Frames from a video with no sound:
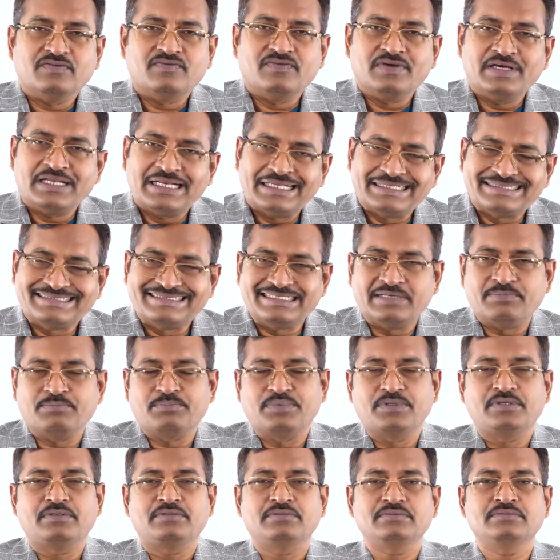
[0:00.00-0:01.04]
ఫర్
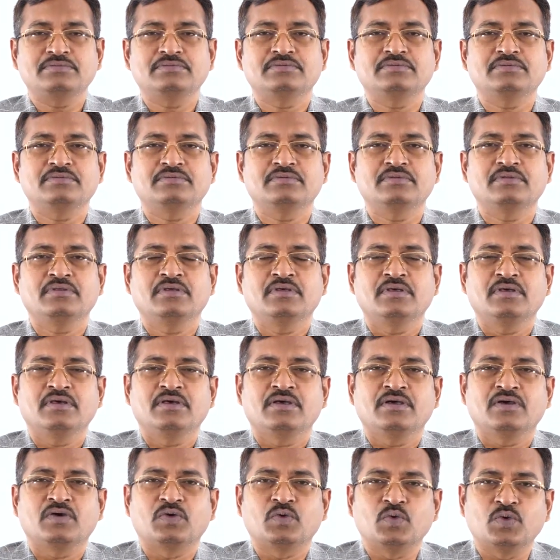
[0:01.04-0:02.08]
ఎగ్జాంపుల్
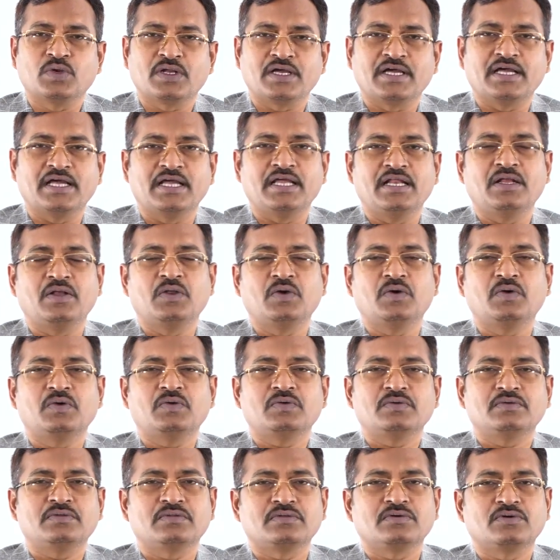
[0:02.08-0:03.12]
కూరగాయల్లో
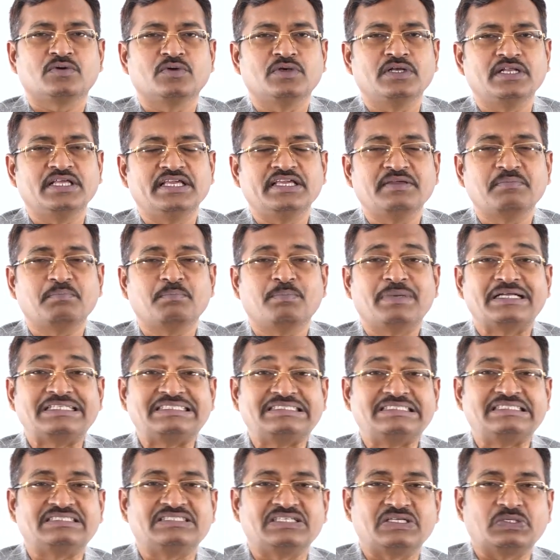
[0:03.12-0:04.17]
కొన్ని
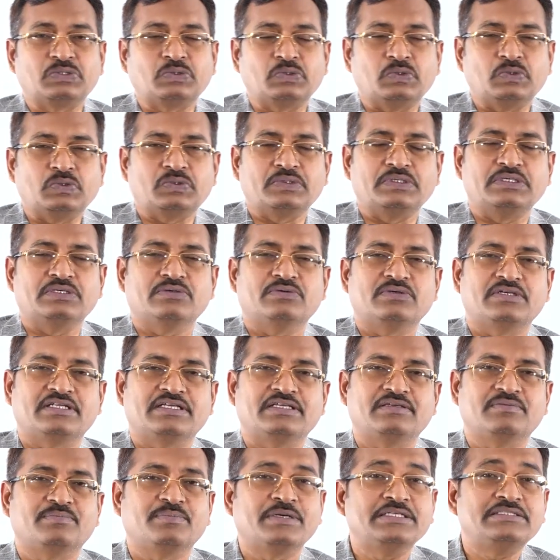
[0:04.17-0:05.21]
పచ్చి సరుకులు కొన్ని
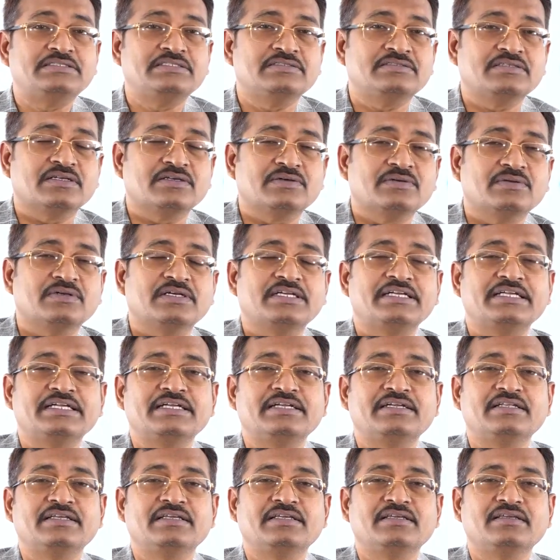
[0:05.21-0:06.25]
ఉంటాయి పచ్చి సరుకులు అంటే
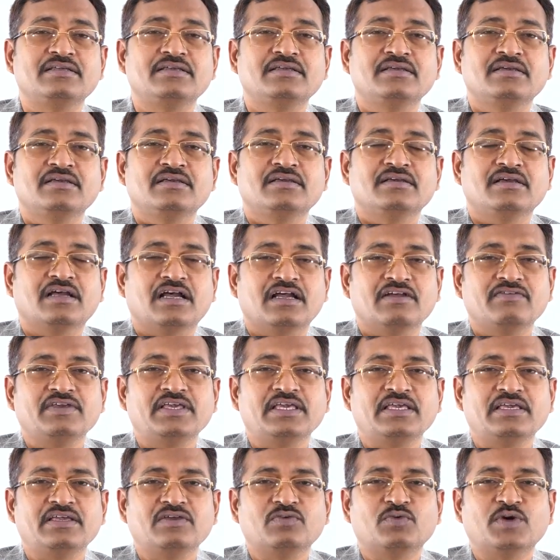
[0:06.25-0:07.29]
ఏంటి అవి
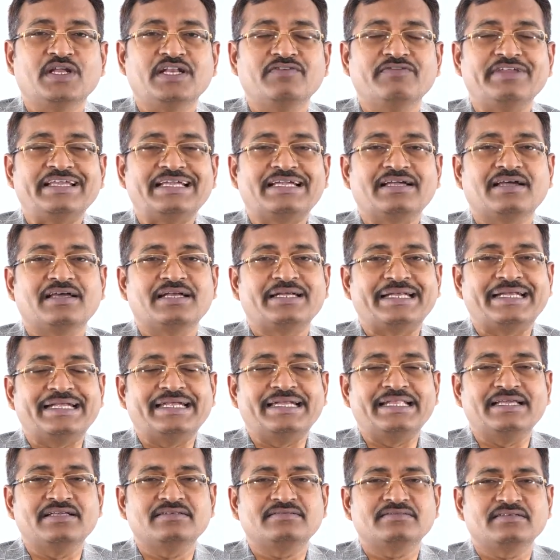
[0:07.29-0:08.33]
వన్ వీక్ ఆర్
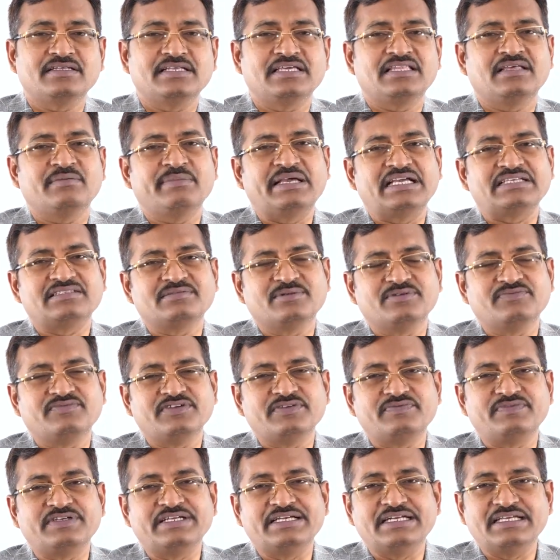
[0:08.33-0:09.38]
టెన్ డేస్ లేదా మ్యాక్సిమం
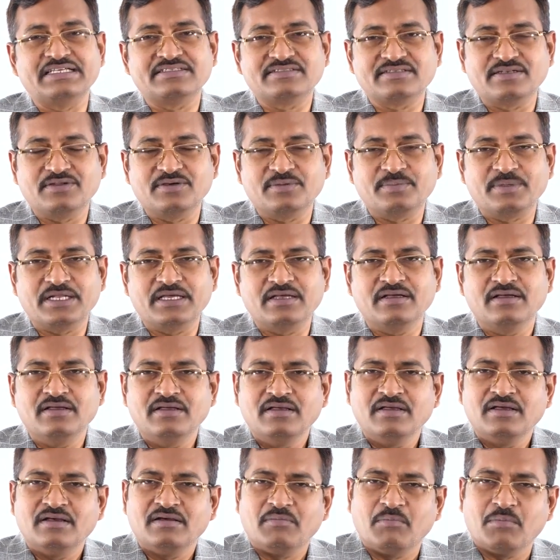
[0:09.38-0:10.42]
ఫిఫ్టీన్ డేస్ లోపల
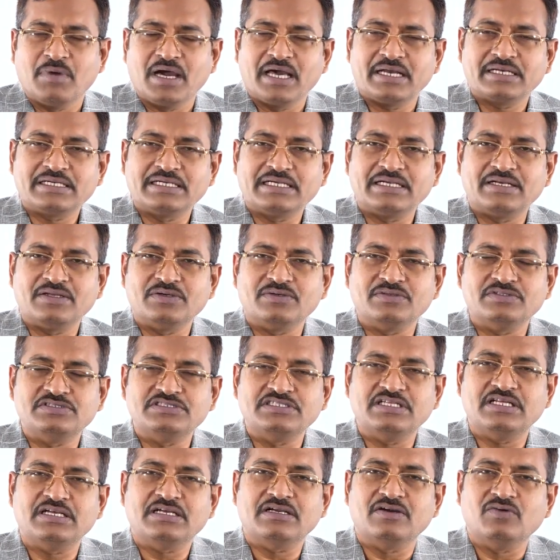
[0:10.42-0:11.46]
మార్కెట్లోకి
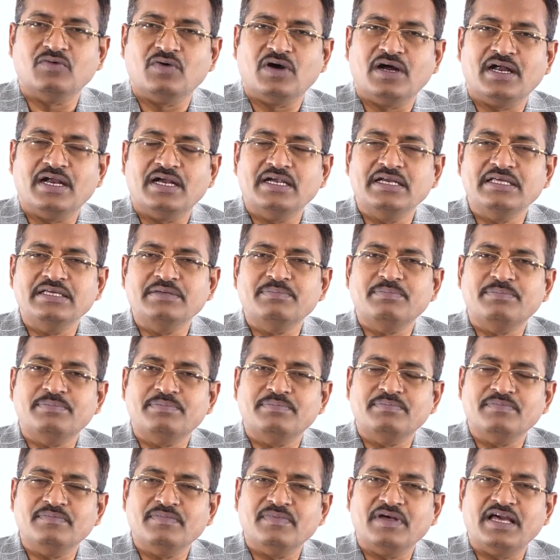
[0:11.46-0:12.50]
వచ్చినాక వాడి
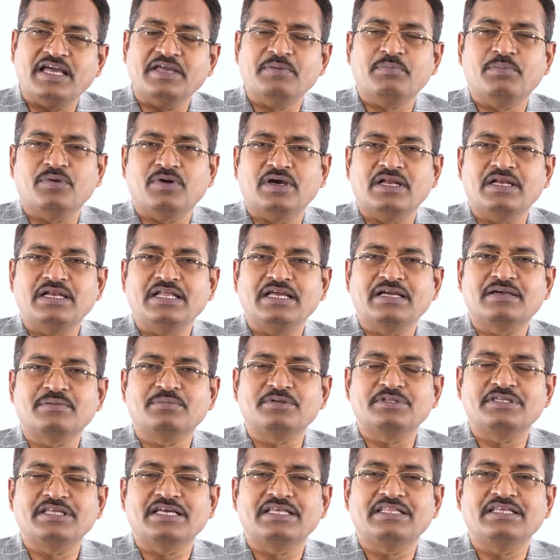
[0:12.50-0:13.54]
అయిపోవాలి
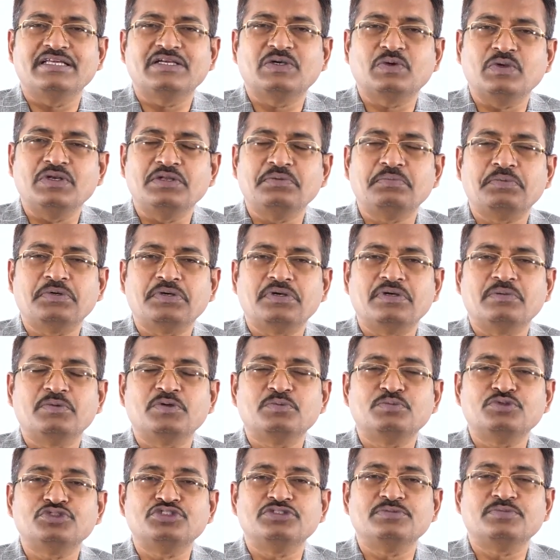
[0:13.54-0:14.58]
లేకపోతే అది కుళ్ళిపోవడమో
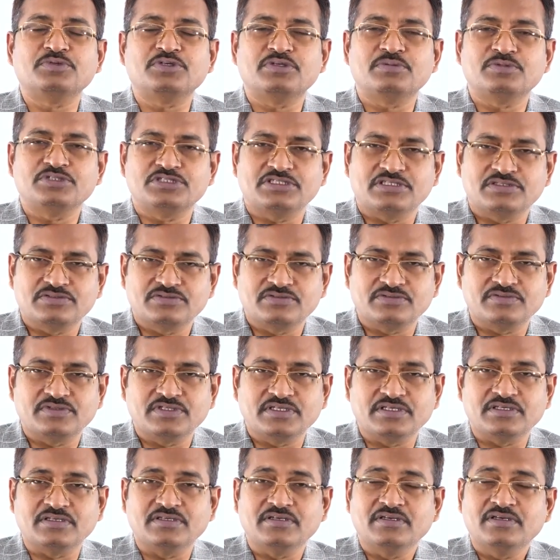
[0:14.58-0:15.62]
పుచ్చిపోవడమో
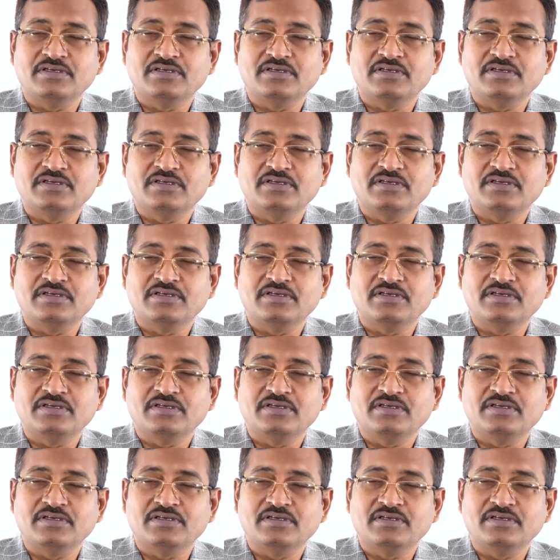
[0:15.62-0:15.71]
జరుగుతుంది